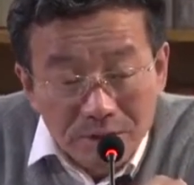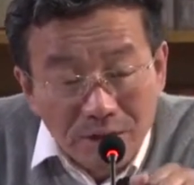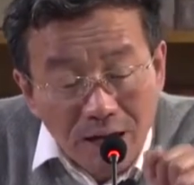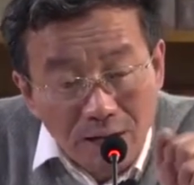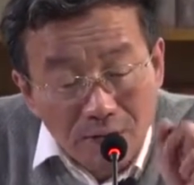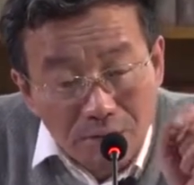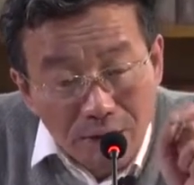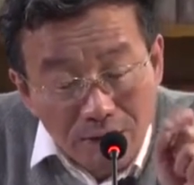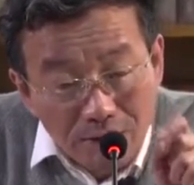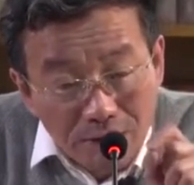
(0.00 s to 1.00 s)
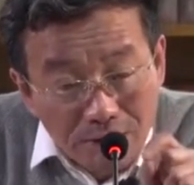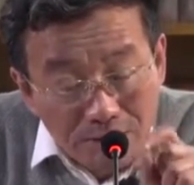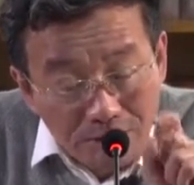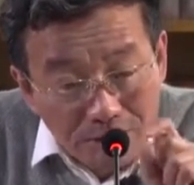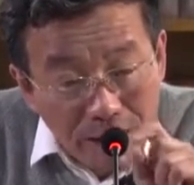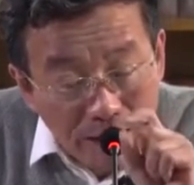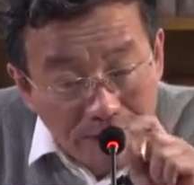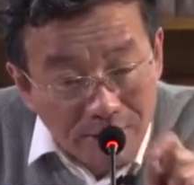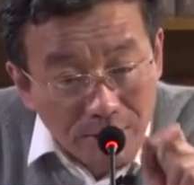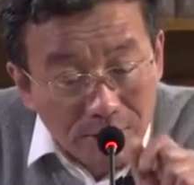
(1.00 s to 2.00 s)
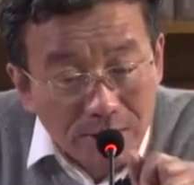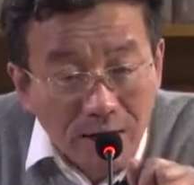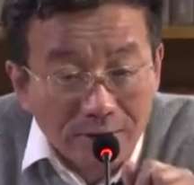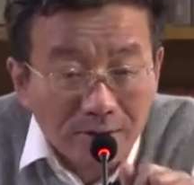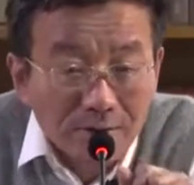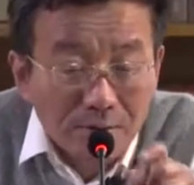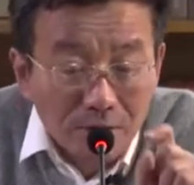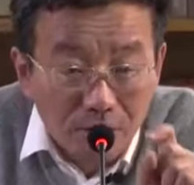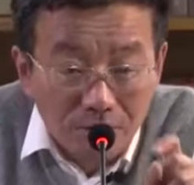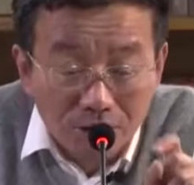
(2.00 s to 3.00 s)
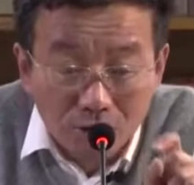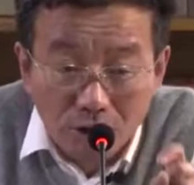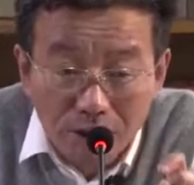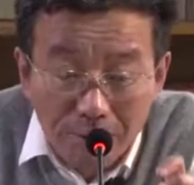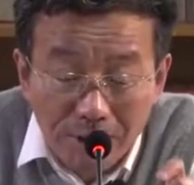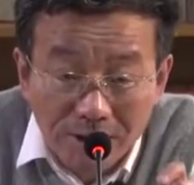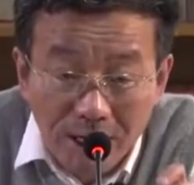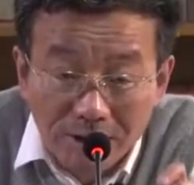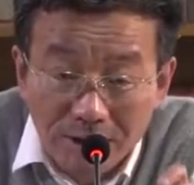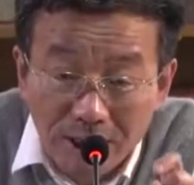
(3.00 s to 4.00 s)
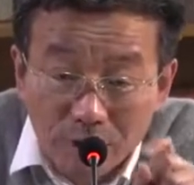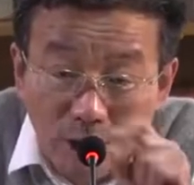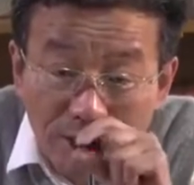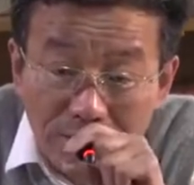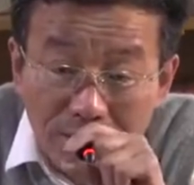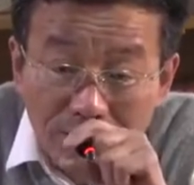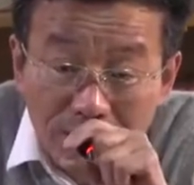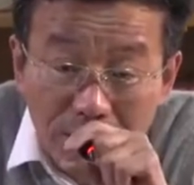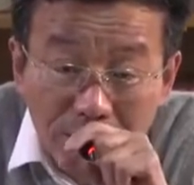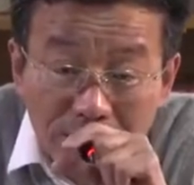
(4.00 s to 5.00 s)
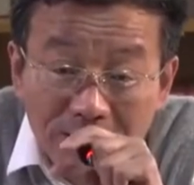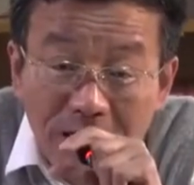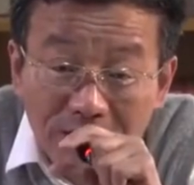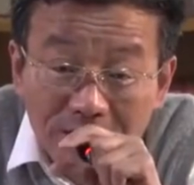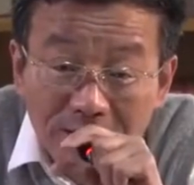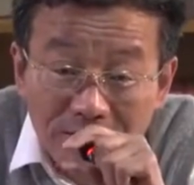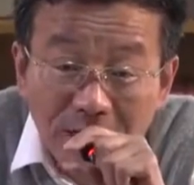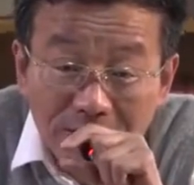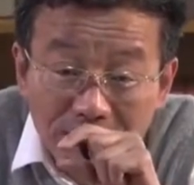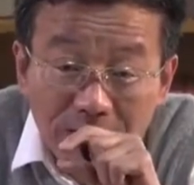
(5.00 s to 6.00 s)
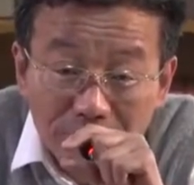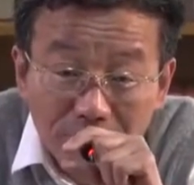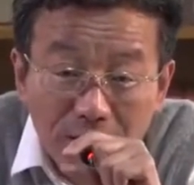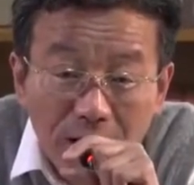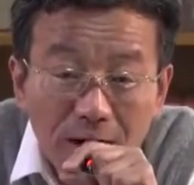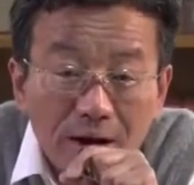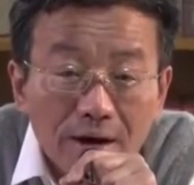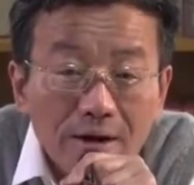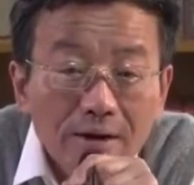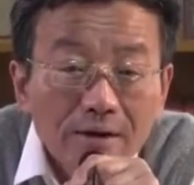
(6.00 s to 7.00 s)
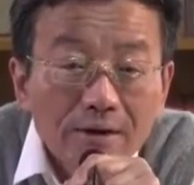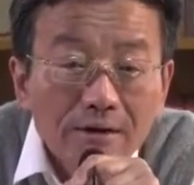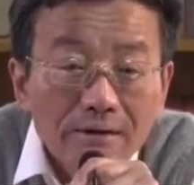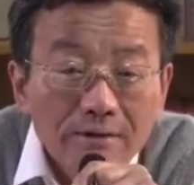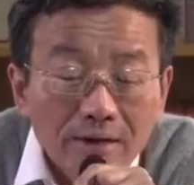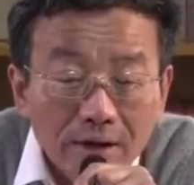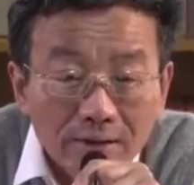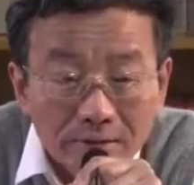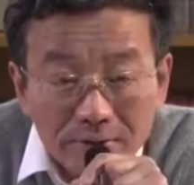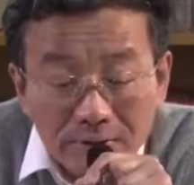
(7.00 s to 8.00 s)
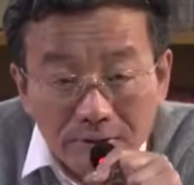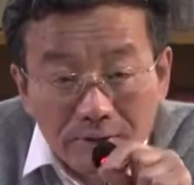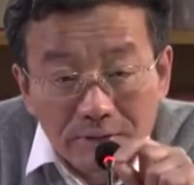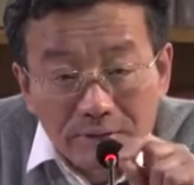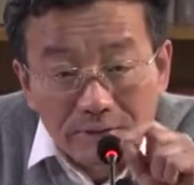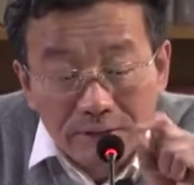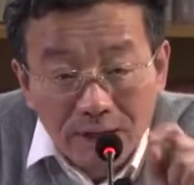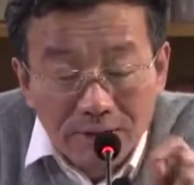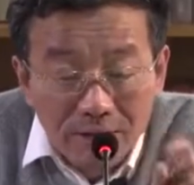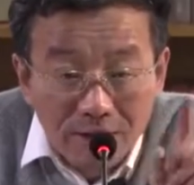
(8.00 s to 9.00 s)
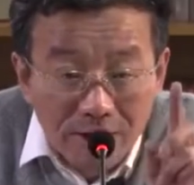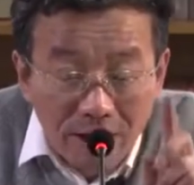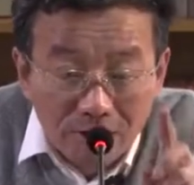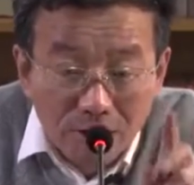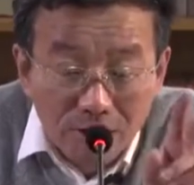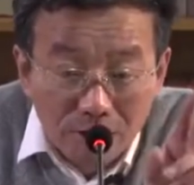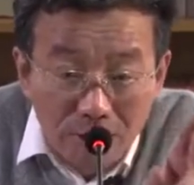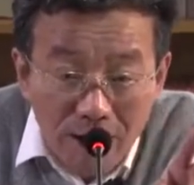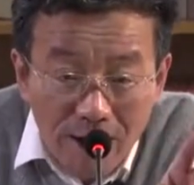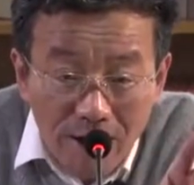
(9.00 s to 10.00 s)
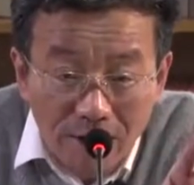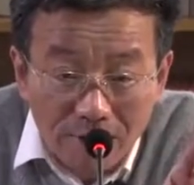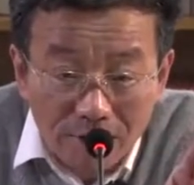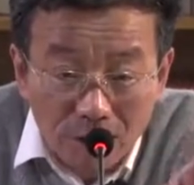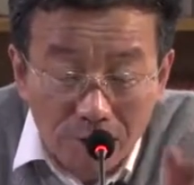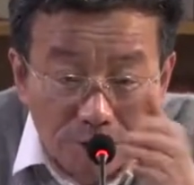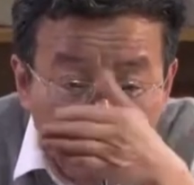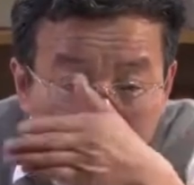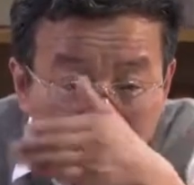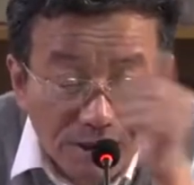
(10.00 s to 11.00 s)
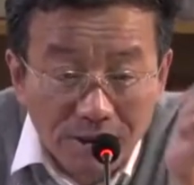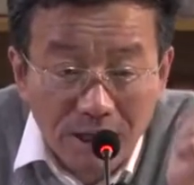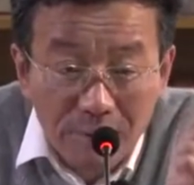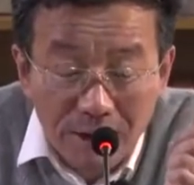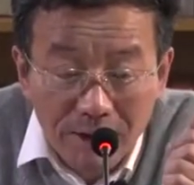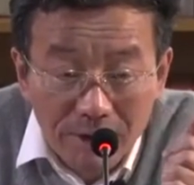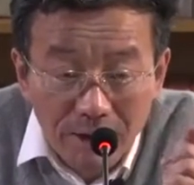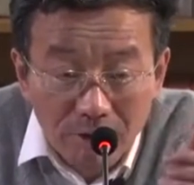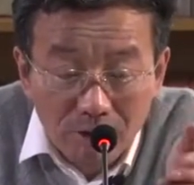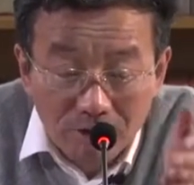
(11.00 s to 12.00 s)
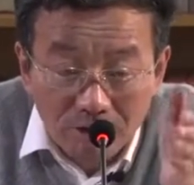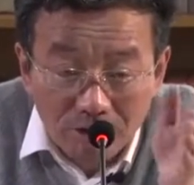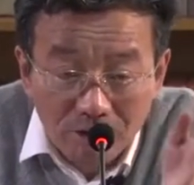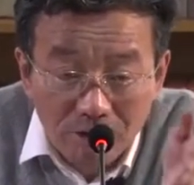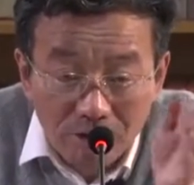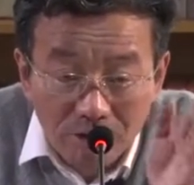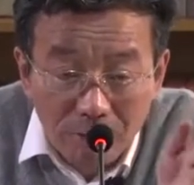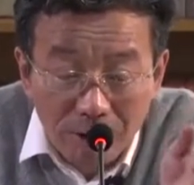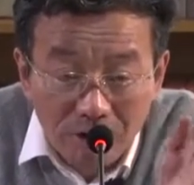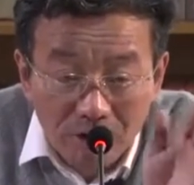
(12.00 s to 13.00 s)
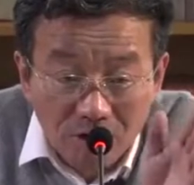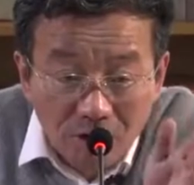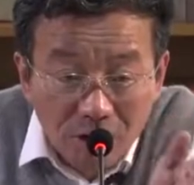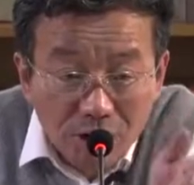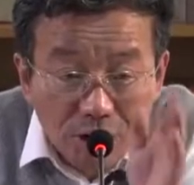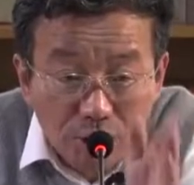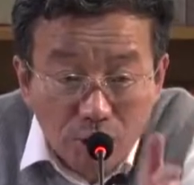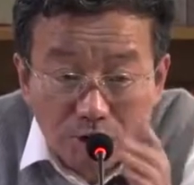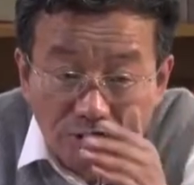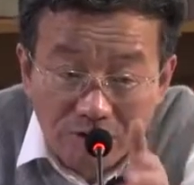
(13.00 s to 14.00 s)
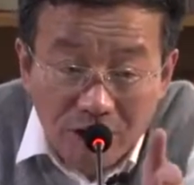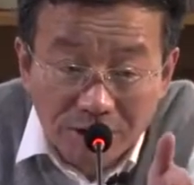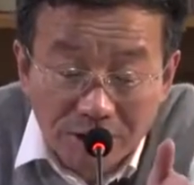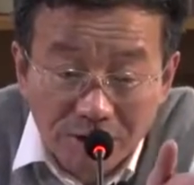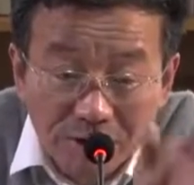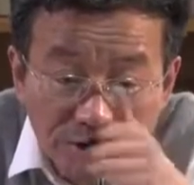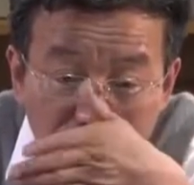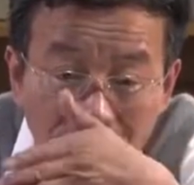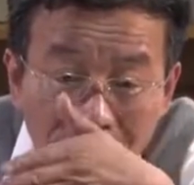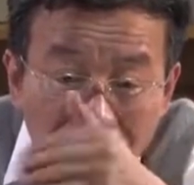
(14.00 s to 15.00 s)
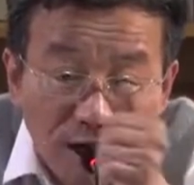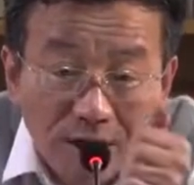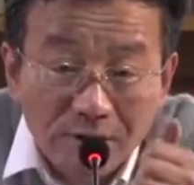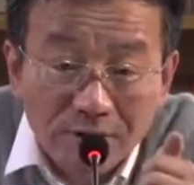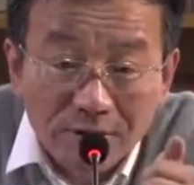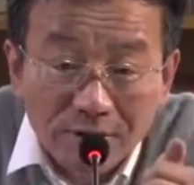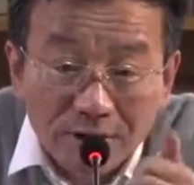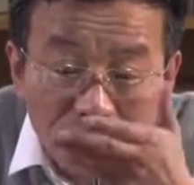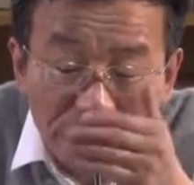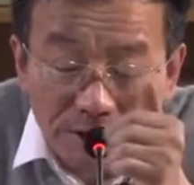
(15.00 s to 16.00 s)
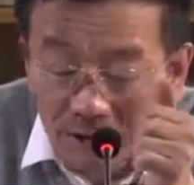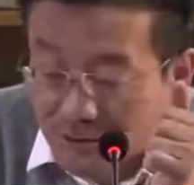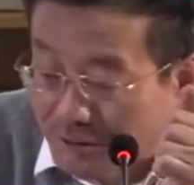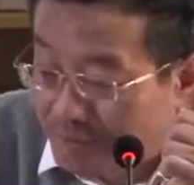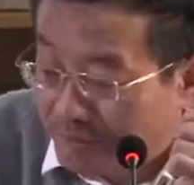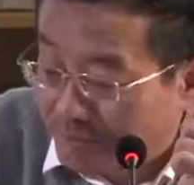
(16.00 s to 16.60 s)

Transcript: 假如没有带带来剩余价值，那么公司所代表的价值也转移到新产品的价格价值上去了，啊，生产资料有两种，一种原料全部转移到新产品，一种是机器设备以折旧率的方式转移到新产品上去。